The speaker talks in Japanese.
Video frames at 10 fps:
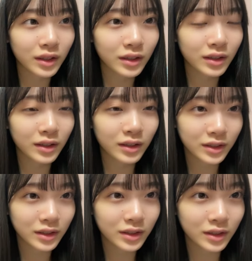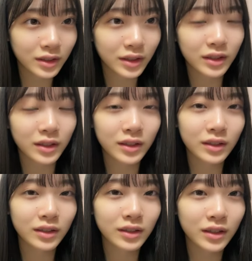え悲しいいやいや
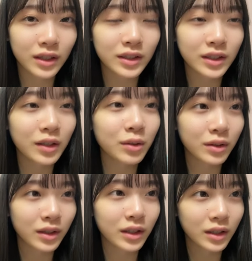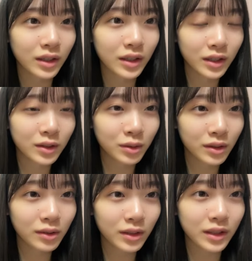違うのよなんかそ
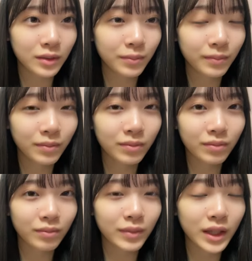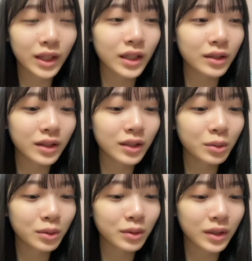れぞれみんなやってる
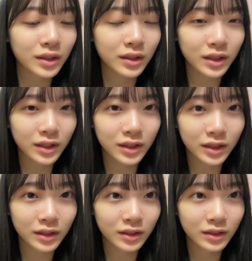ことがあるからさ